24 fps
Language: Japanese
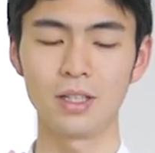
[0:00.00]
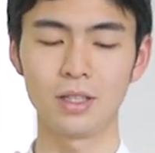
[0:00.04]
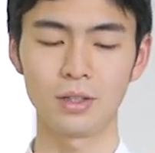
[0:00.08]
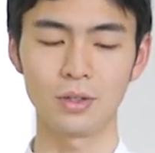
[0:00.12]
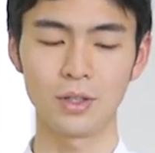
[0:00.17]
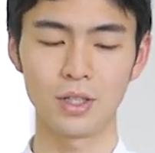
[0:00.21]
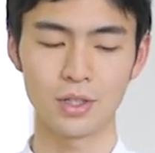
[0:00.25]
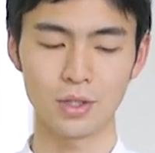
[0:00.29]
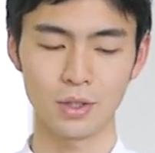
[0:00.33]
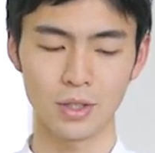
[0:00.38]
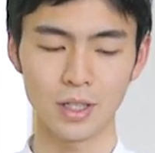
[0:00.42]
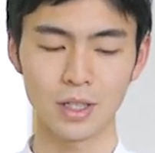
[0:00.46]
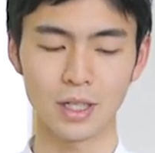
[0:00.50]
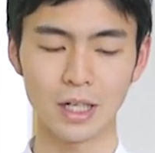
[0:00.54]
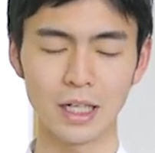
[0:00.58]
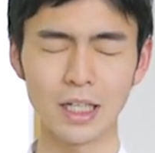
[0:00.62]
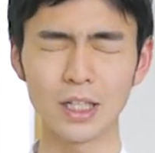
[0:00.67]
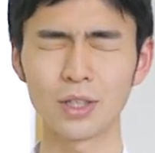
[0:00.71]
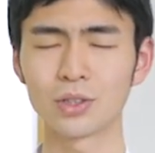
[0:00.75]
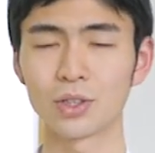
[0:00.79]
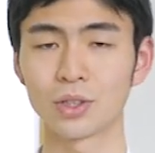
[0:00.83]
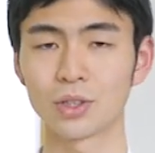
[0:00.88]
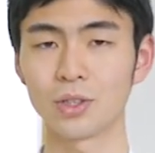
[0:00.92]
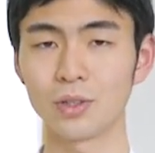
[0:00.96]
と一緒に
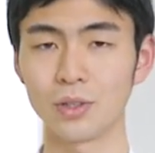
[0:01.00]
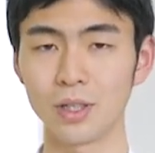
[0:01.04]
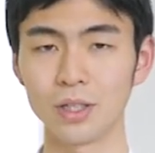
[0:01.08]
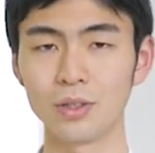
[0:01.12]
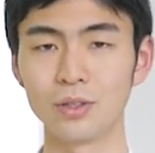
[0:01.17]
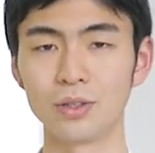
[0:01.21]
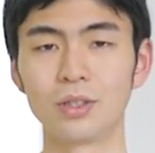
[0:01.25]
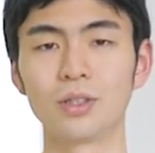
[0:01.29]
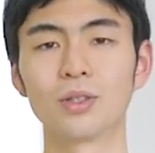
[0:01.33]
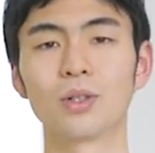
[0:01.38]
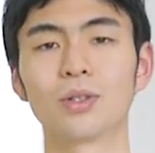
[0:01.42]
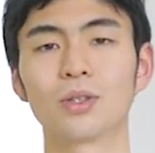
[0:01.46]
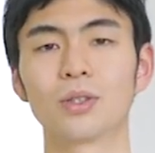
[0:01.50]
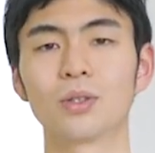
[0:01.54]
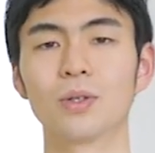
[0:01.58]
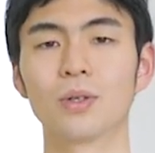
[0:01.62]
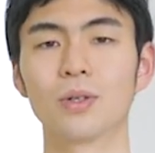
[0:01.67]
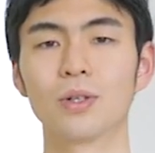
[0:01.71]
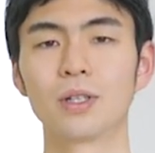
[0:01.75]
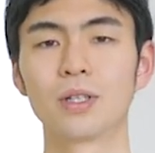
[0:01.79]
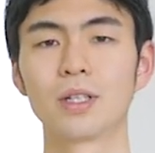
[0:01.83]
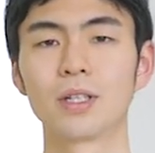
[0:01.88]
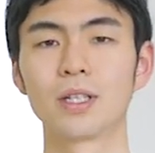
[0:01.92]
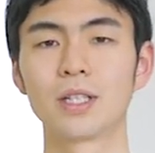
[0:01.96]
体を整えるっていうこと
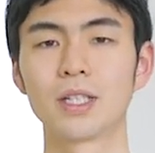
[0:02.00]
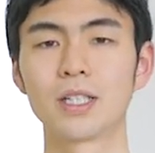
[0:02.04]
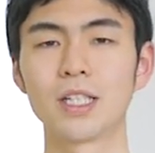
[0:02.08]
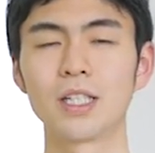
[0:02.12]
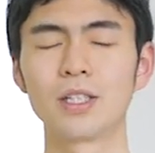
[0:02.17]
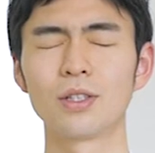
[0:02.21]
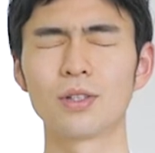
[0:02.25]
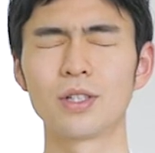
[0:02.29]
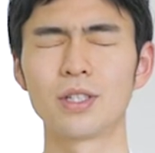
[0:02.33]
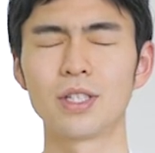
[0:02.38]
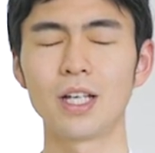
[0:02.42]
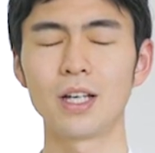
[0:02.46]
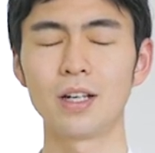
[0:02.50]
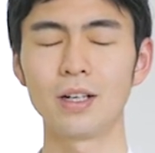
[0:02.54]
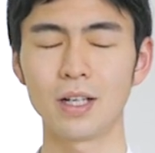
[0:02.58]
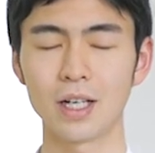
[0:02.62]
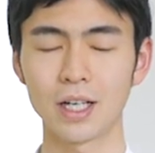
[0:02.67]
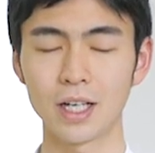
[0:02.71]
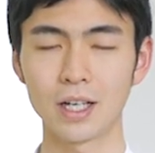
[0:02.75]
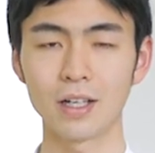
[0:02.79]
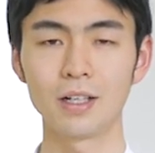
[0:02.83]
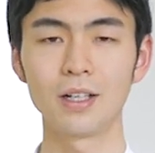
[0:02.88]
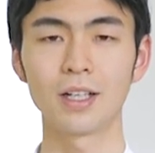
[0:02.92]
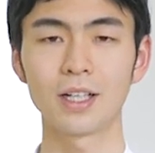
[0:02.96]
をきちんとしてあ
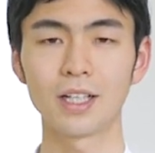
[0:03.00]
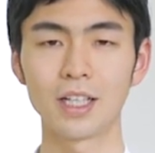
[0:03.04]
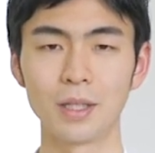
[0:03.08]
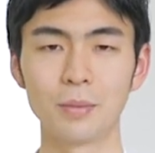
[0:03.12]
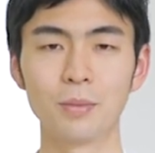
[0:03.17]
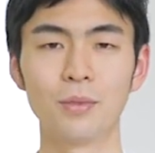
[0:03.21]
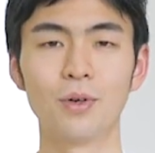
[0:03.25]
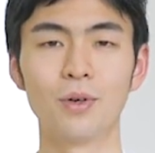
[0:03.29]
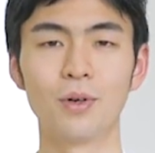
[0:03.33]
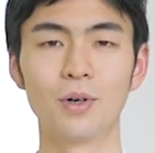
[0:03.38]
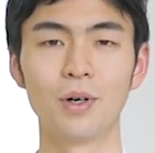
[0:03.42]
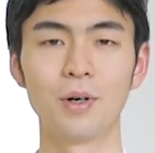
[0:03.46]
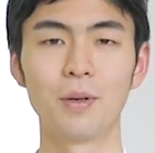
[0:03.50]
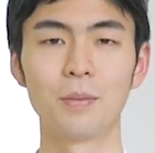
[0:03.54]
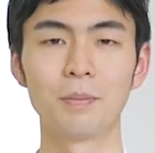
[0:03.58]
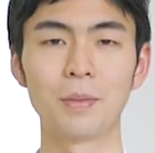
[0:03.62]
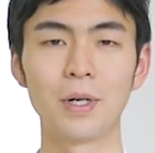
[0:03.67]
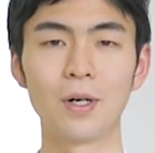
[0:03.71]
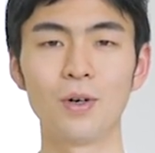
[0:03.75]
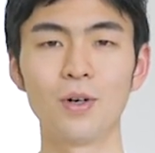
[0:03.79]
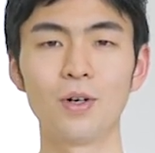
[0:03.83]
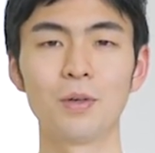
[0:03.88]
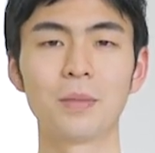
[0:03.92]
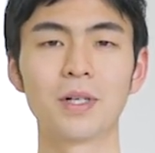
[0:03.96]
げるだけでも
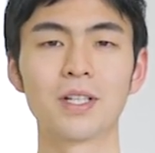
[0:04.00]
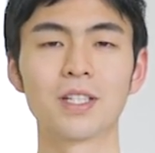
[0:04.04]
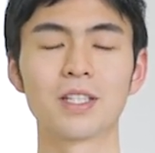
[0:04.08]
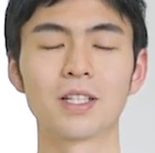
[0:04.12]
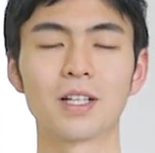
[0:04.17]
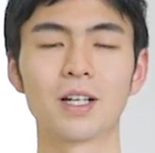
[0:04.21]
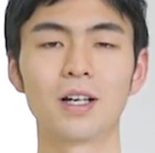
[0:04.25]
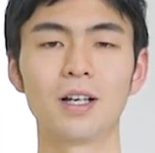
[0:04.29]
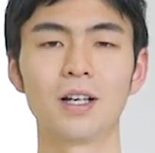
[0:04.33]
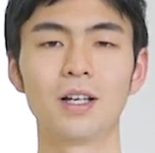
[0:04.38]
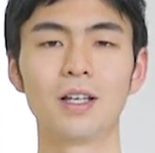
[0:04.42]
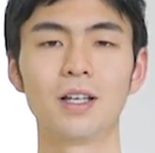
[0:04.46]
パフォーマンスが、